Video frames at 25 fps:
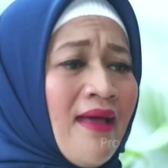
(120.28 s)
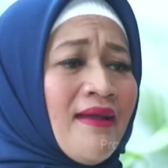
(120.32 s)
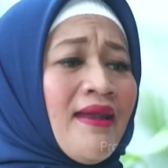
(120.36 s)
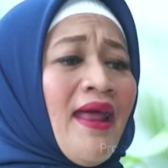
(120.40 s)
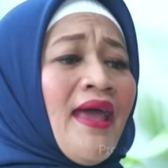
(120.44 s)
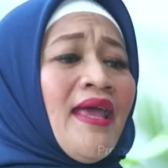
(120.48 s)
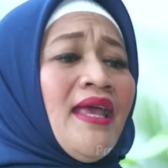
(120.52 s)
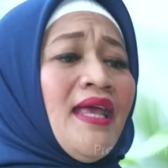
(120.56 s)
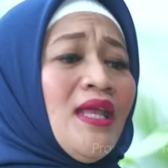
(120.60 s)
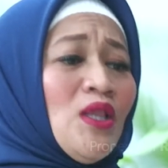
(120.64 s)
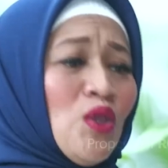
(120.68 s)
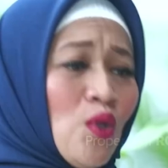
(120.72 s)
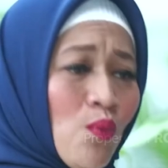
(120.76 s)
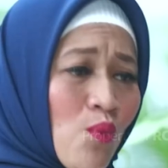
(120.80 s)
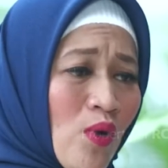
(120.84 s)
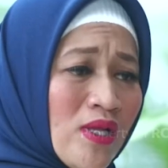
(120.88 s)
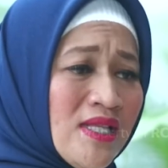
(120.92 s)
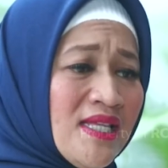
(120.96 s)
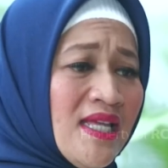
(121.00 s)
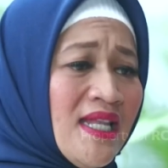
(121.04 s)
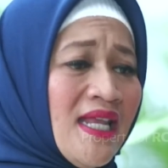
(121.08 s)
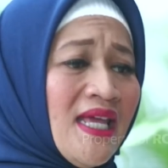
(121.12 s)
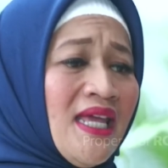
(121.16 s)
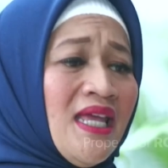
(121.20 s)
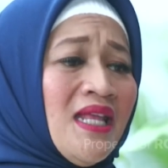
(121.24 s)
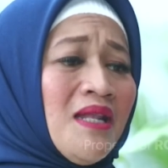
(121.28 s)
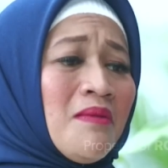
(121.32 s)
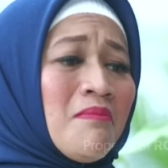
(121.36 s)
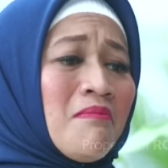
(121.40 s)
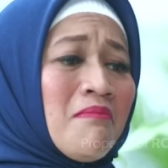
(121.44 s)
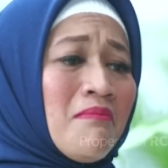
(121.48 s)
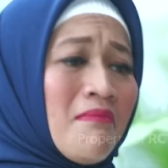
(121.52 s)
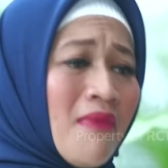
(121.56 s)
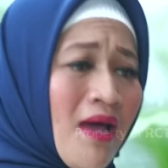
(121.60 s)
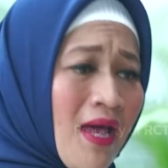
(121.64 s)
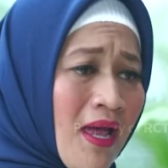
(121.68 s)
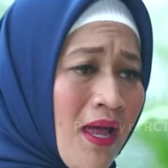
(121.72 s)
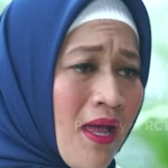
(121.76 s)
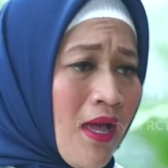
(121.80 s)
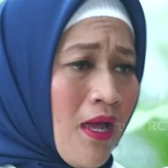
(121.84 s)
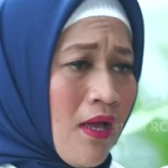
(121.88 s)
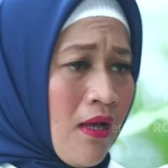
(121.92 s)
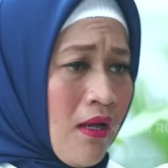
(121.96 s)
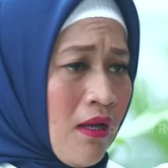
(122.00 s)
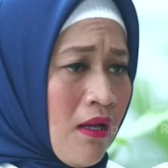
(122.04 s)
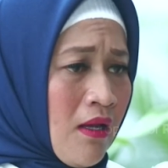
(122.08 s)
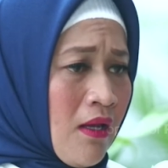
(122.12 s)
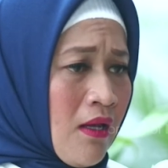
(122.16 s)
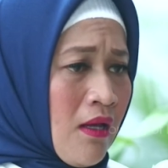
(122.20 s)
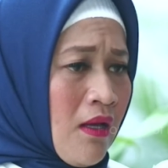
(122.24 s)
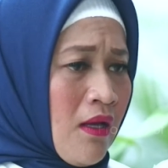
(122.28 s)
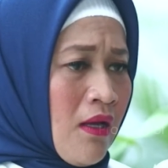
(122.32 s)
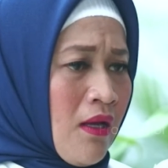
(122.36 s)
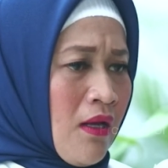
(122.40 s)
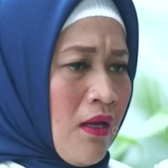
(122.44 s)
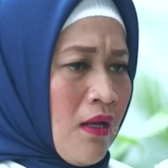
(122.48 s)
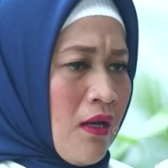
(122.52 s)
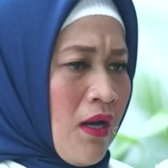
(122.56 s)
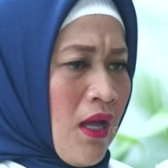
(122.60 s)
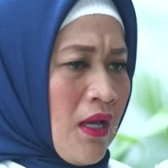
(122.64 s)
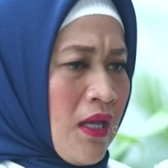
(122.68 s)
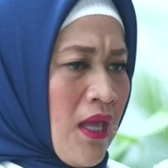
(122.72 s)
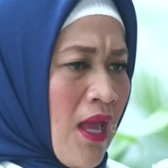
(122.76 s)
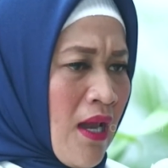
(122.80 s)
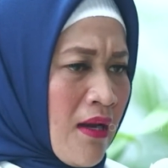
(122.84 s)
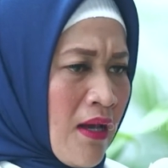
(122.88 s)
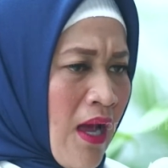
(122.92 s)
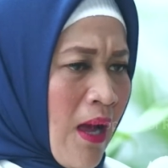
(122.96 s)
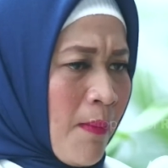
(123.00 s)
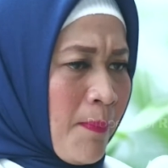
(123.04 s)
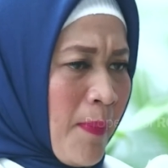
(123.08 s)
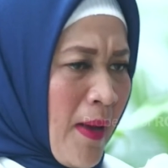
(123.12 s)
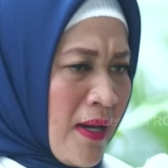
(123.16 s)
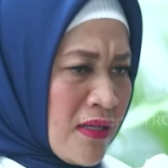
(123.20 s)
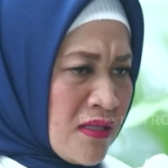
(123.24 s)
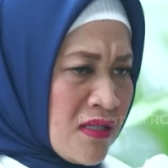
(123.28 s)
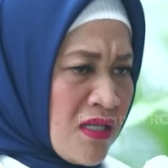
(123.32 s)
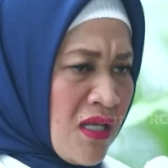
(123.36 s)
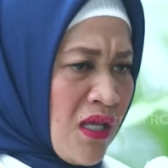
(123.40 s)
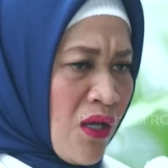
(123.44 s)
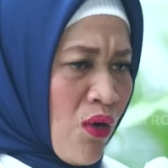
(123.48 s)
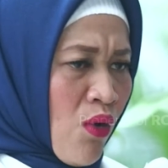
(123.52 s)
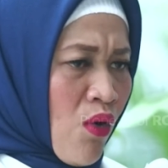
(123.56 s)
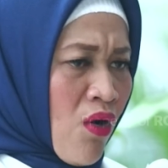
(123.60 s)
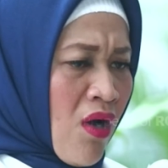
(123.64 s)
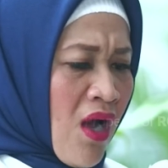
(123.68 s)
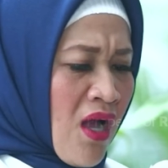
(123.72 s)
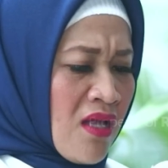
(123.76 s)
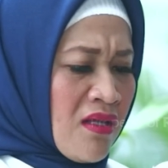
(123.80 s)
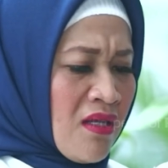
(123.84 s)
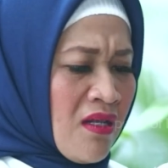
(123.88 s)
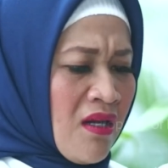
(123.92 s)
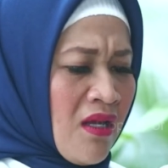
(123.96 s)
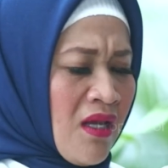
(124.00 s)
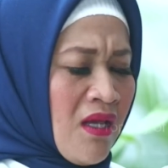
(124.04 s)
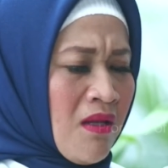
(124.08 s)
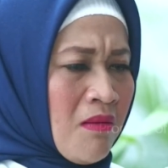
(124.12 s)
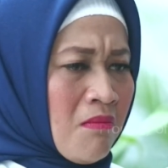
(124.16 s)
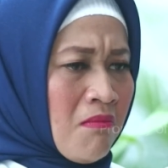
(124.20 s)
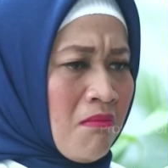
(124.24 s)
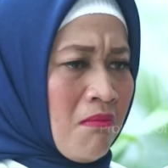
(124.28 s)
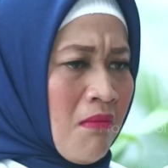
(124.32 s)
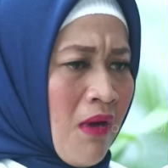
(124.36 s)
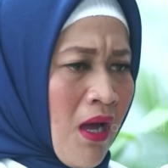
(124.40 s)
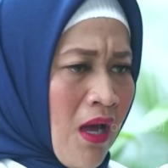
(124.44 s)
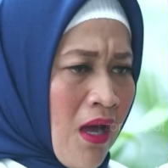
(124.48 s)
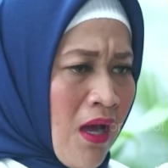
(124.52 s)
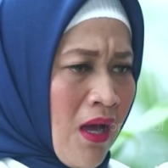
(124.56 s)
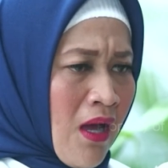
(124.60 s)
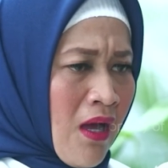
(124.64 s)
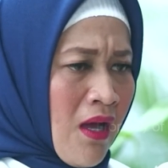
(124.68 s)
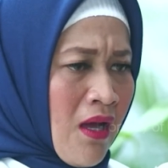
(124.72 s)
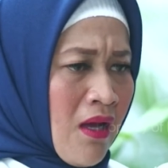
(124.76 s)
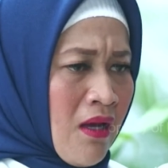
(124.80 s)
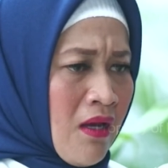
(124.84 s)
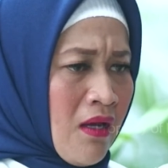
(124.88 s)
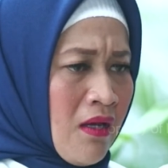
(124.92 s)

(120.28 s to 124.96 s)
Nah itu buat nyenengin emak. Lagian kapan sih Iko nggak nyenengin emak?